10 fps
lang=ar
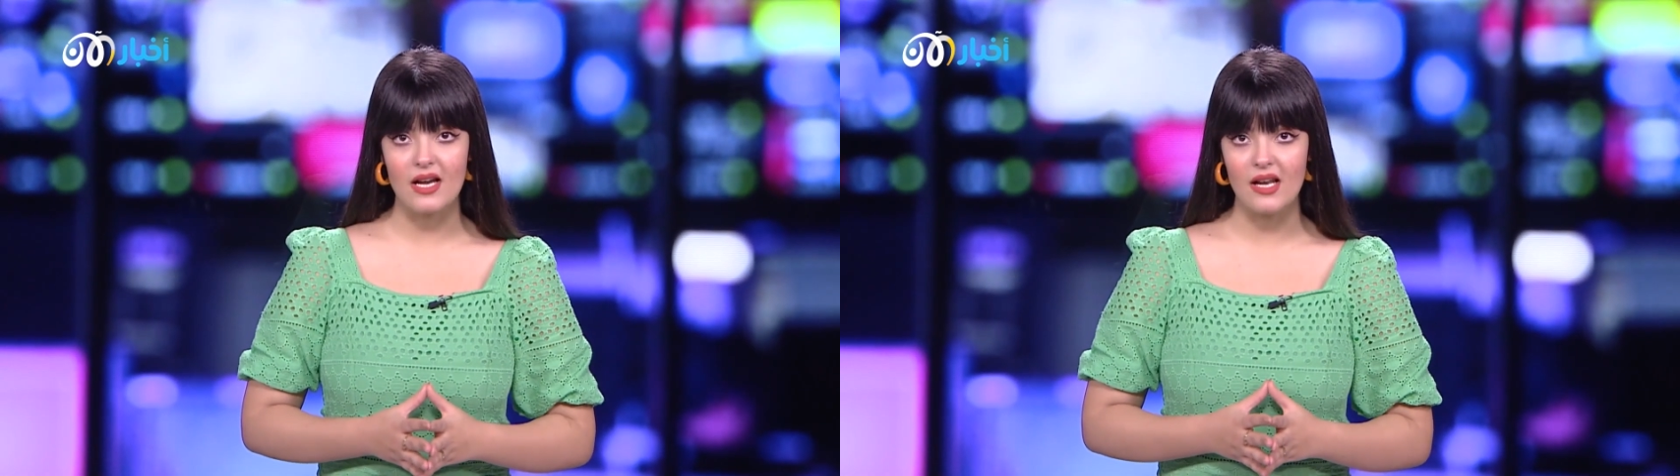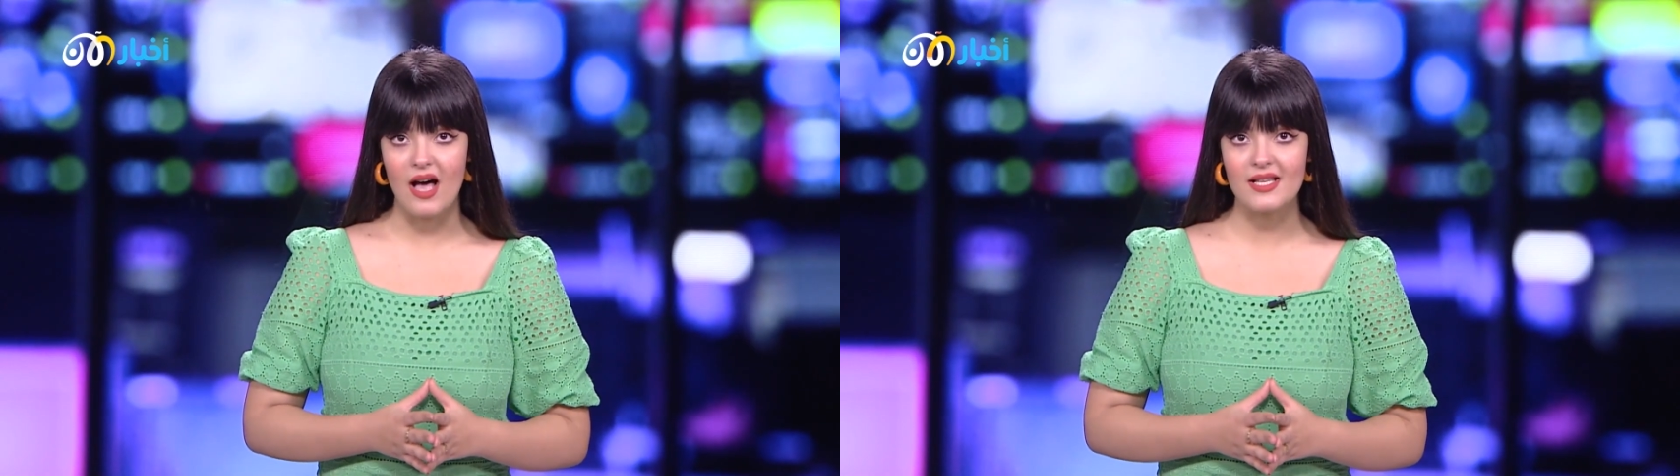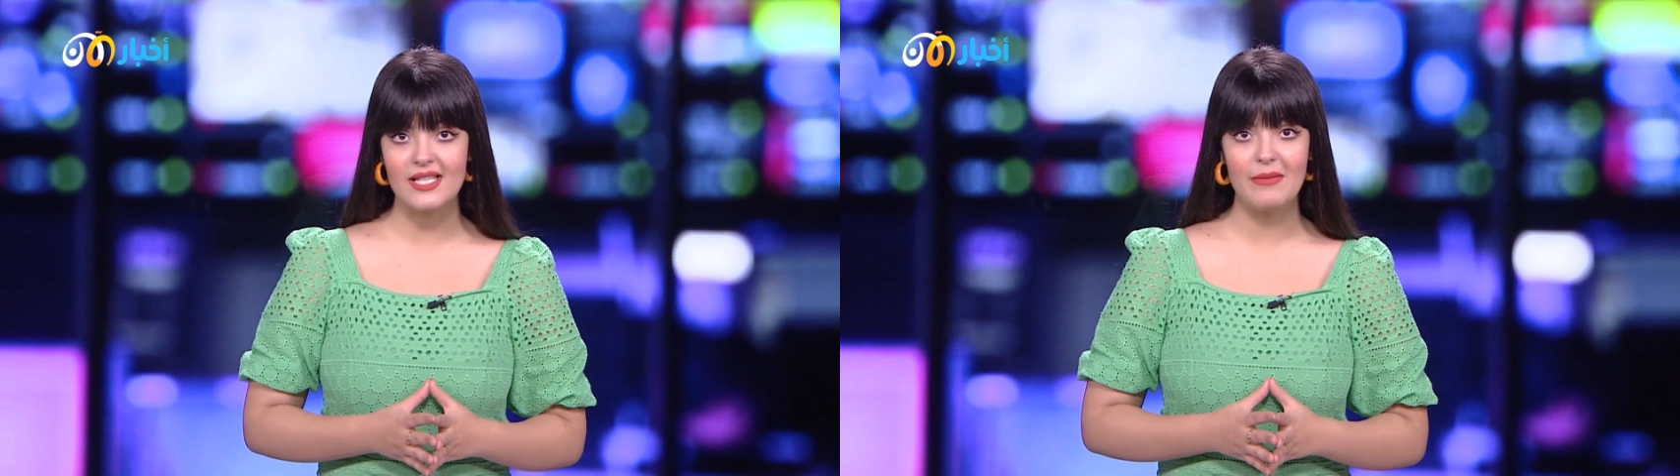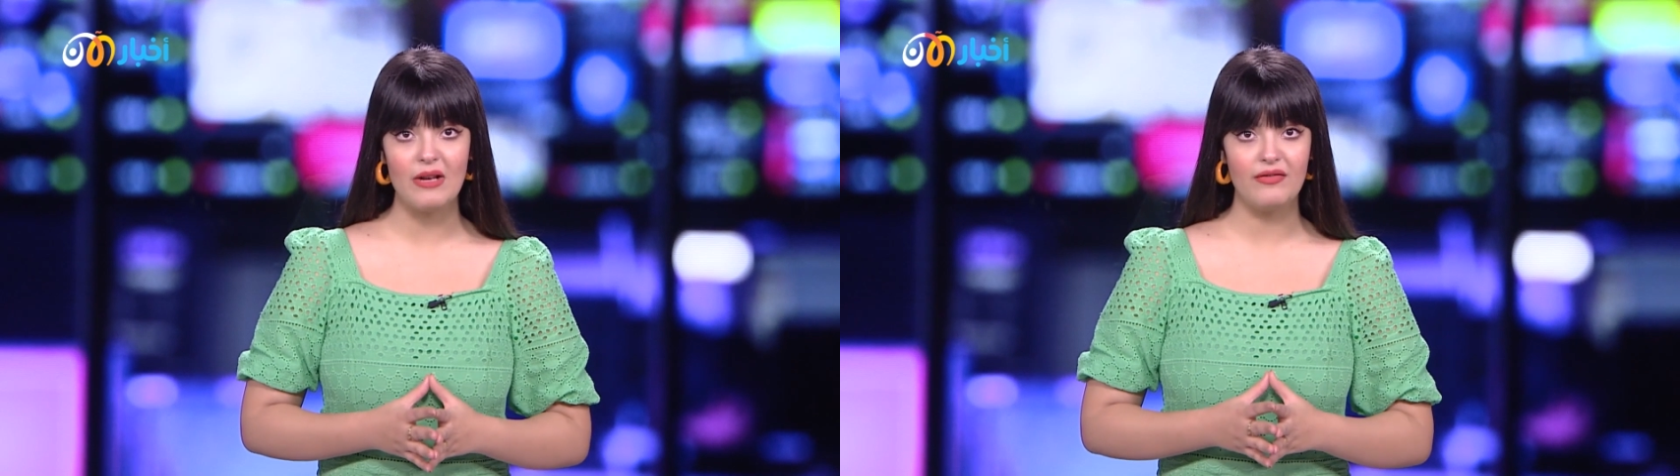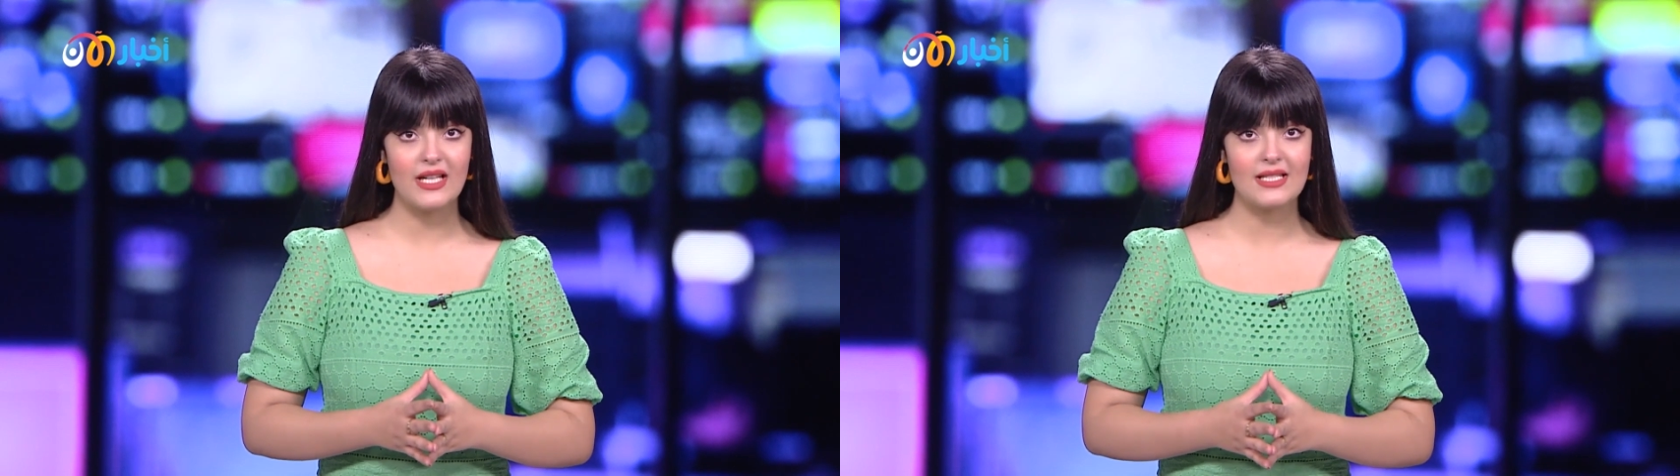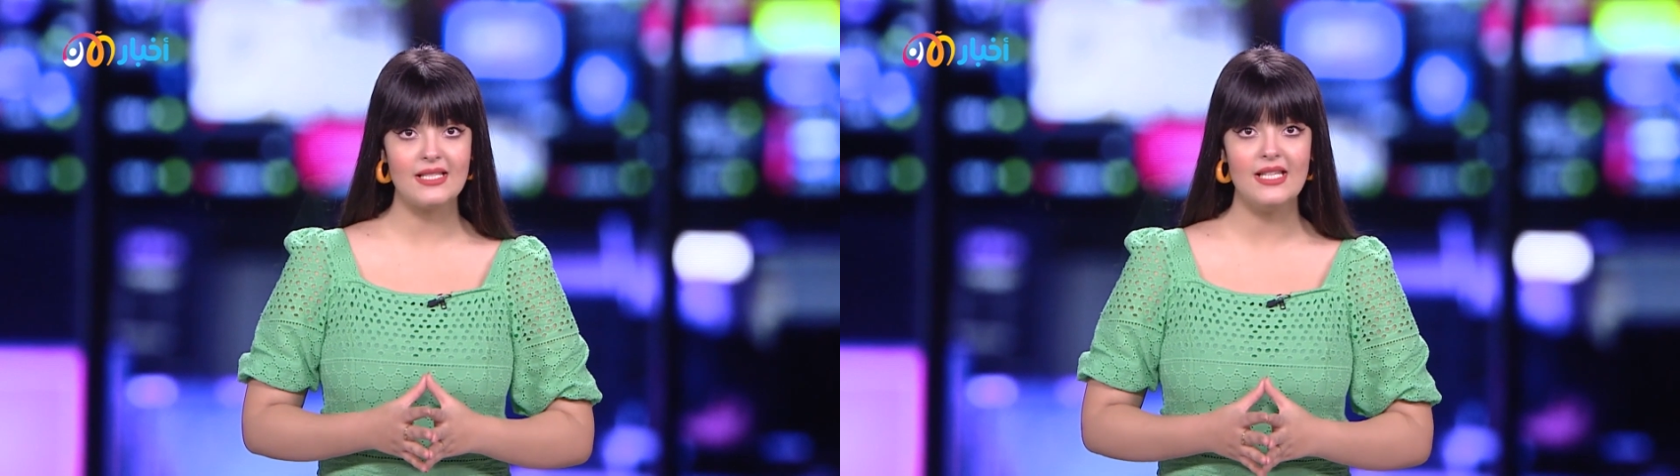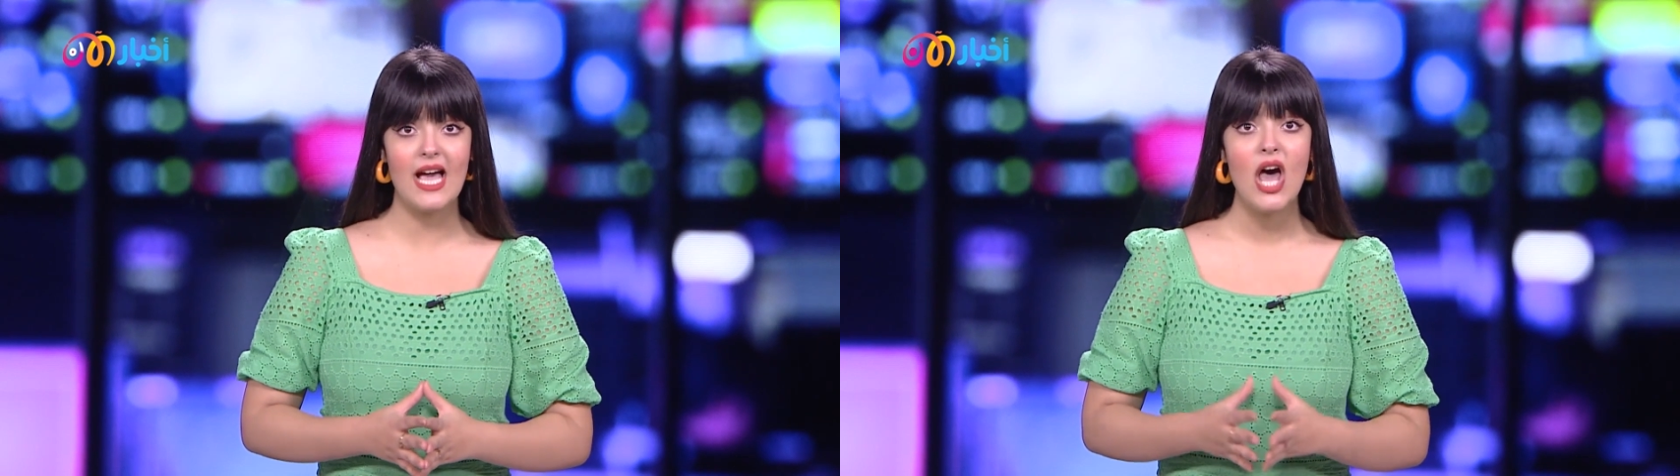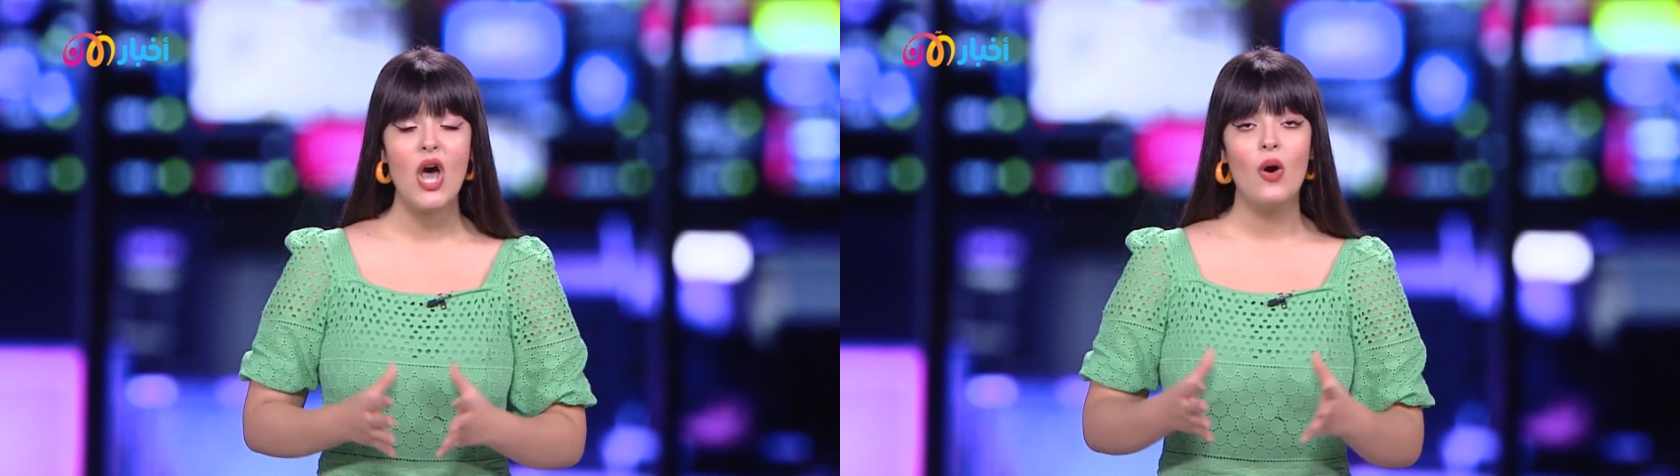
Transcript: العاصمة الفرنسية